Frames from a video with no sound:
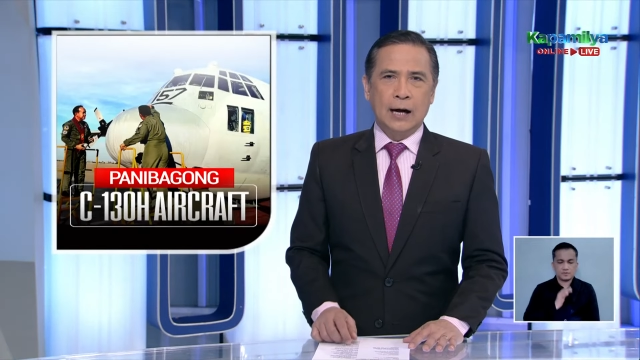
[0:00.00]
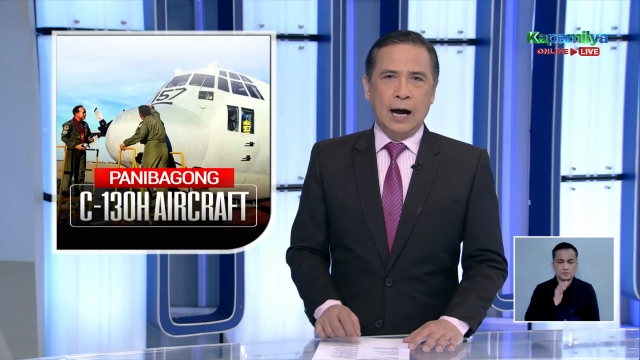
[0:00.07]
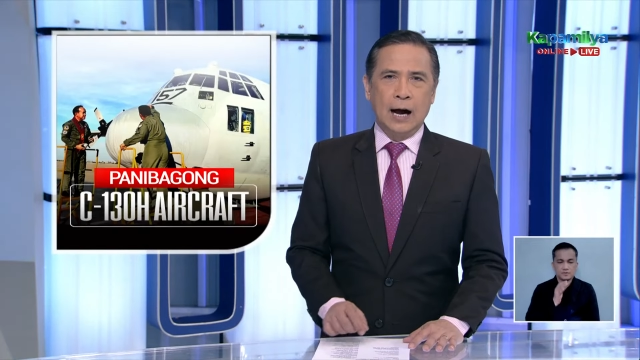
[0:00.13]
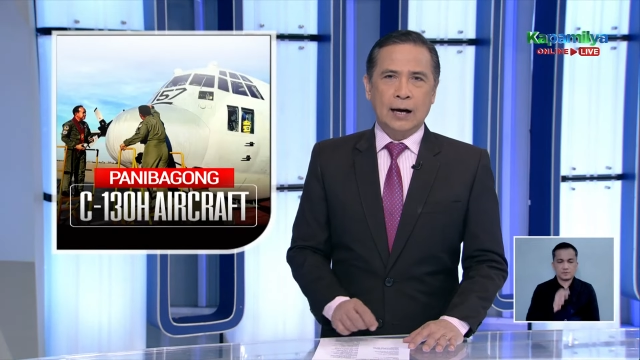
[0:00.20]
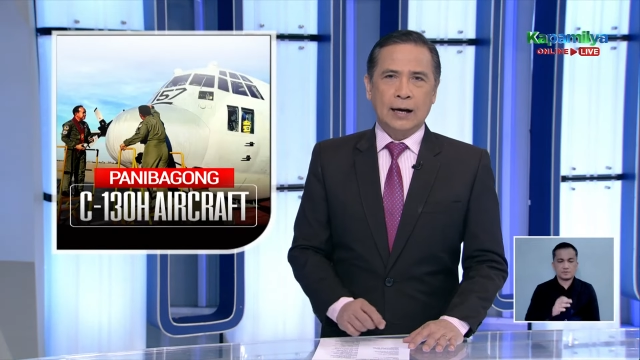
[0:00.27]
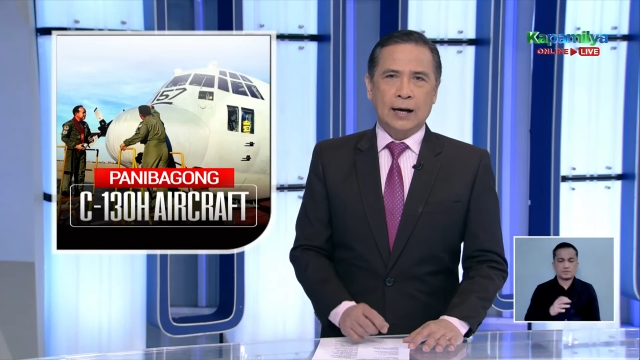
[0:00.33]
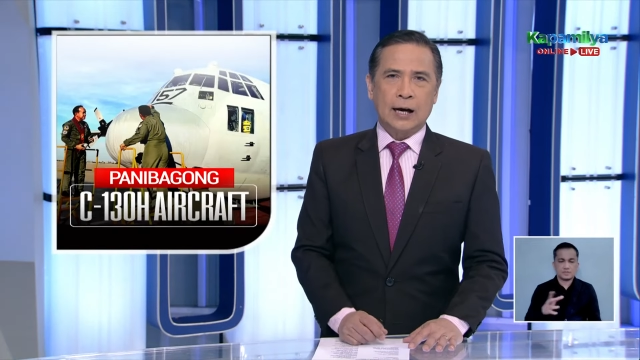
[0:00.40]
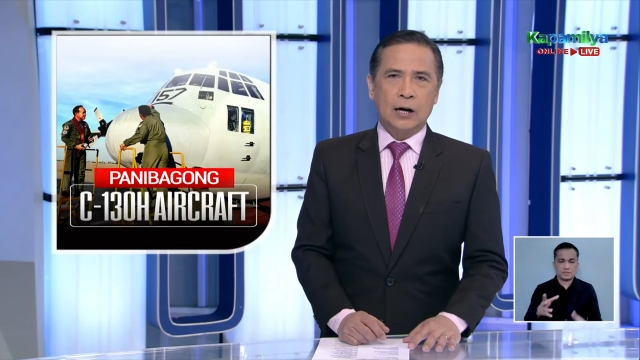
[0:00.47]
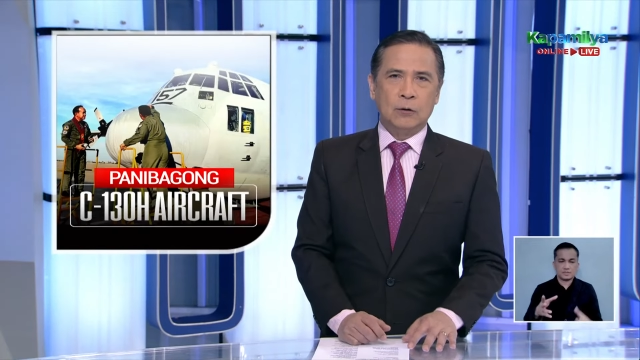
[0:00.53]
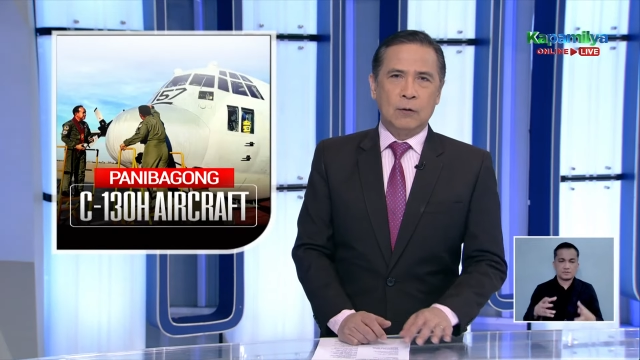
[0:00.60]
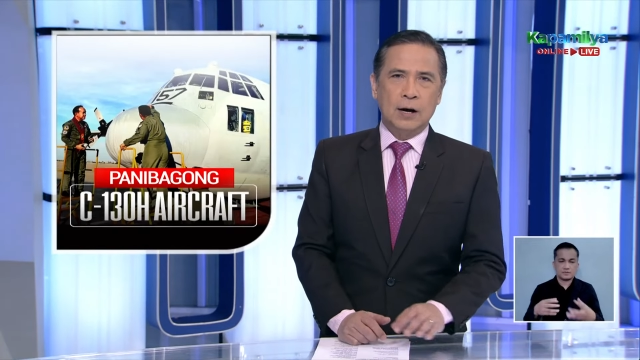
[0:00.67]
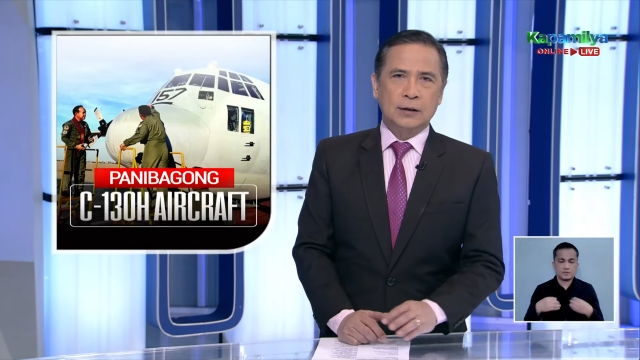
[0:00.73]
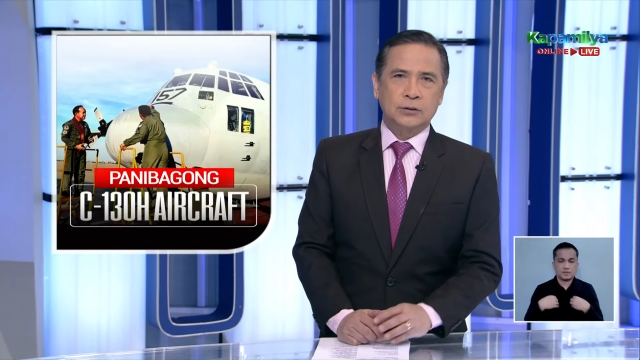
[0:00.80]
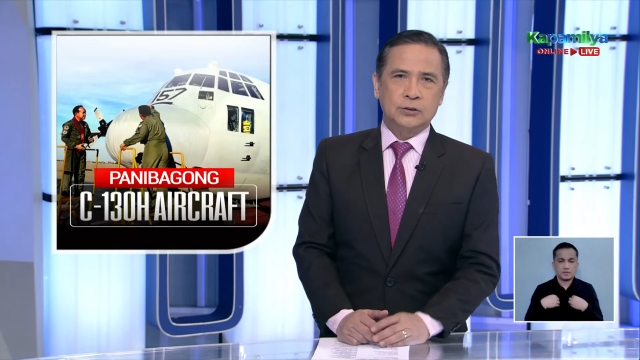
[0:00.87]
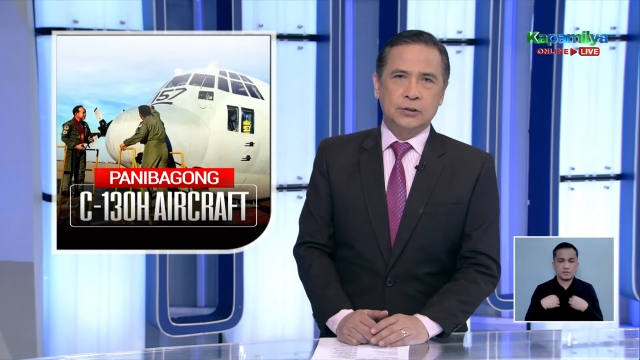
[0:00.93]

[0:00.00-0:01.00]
ang ikalawang